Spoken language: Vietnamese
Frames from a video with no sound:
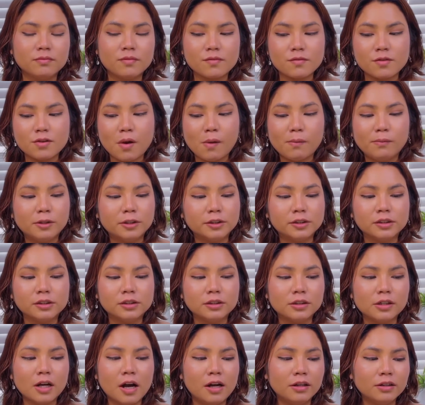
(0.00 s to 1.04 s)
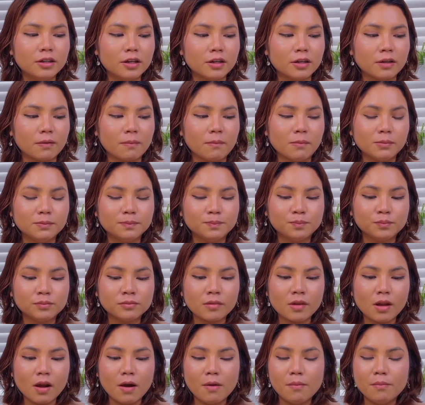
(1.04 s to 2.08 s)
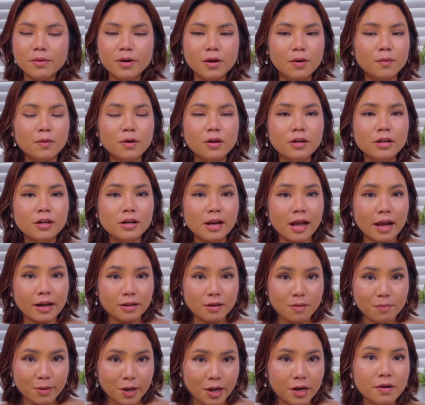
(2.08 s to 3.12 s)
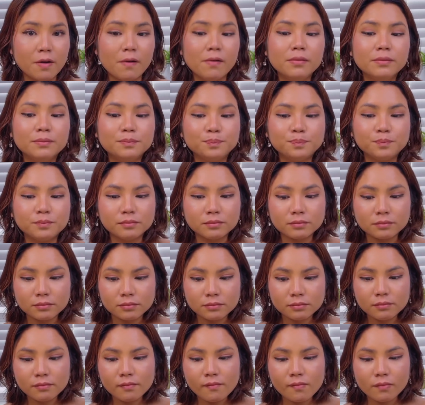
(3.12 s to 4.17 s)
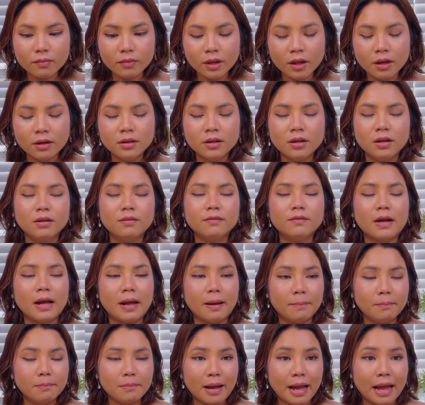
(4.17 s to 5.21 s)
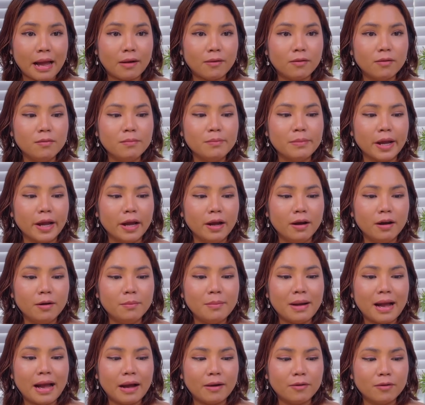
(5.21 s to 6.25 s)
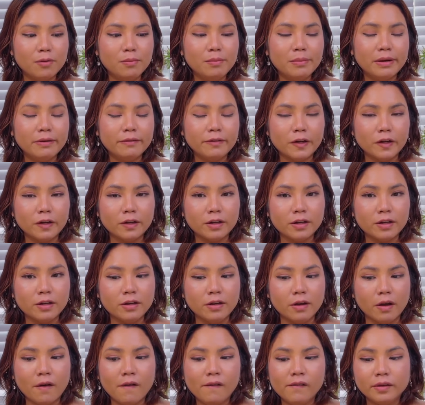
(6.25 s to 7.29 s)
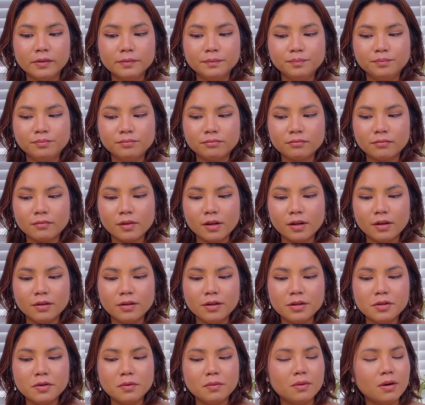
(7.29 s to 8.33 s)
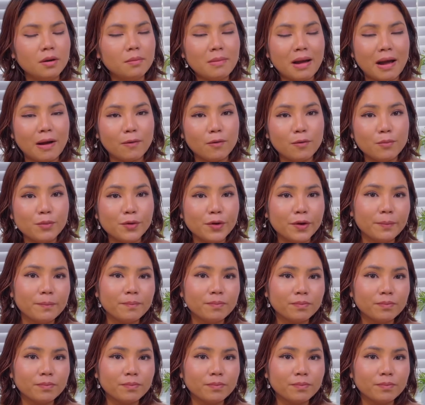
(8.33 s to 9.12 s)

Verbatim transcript: xong rồi từ đó thì mẹ không có liên lạc với mẹ nữa và ba của mẹ ba của Mary thì nói chung là ba của mình